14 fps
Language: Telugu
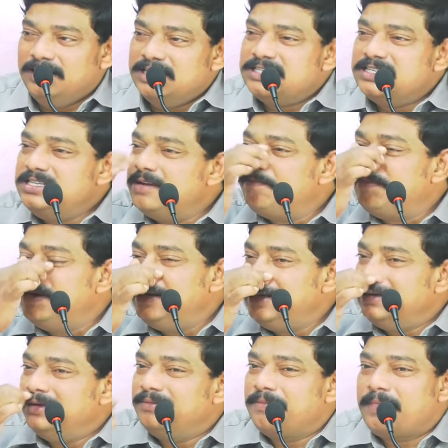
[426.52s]
నిజం
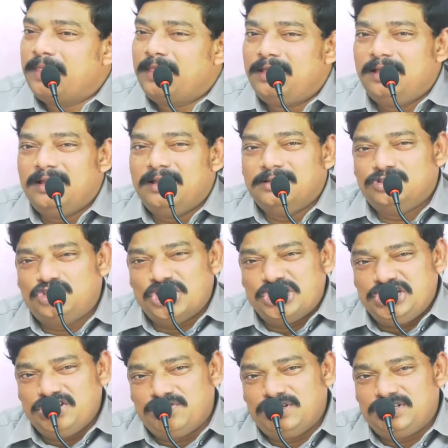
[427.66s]
చెప్పండి
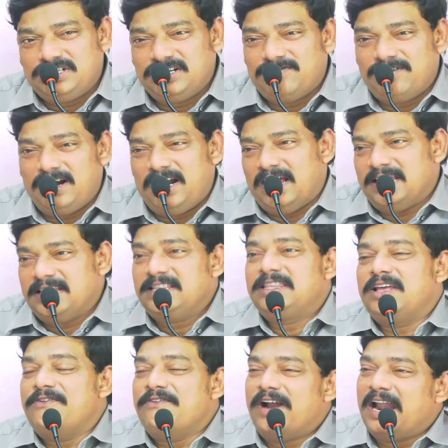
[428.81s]
చర్చికొచ్చిన
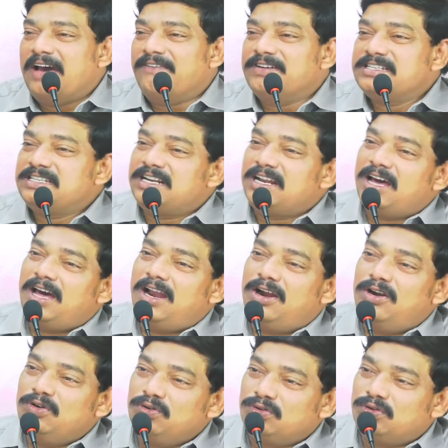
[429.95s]
వాళ్ళంతా వాళ్ళ అవసరాలు
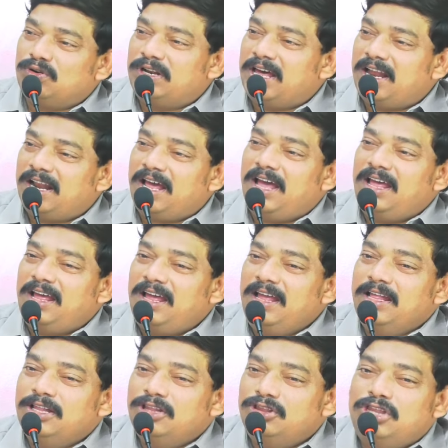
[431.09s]
అడుగుతున్నారా
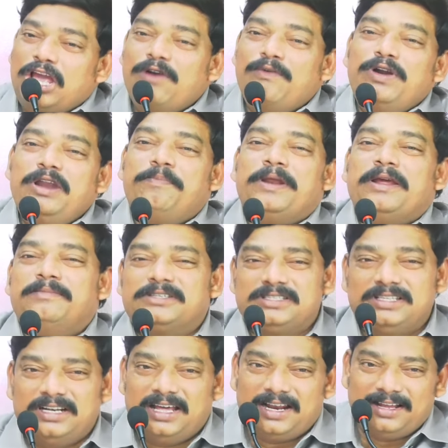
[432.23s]
దేవుణ్ణి
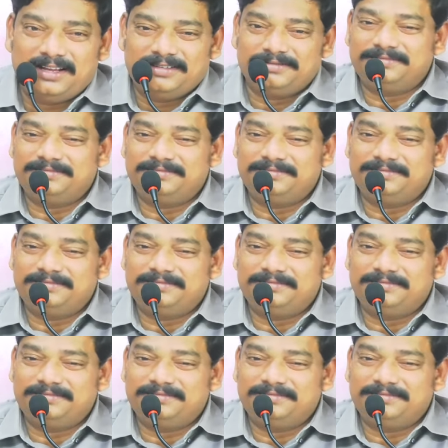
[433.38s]
ప్రేమిస్తున్నారా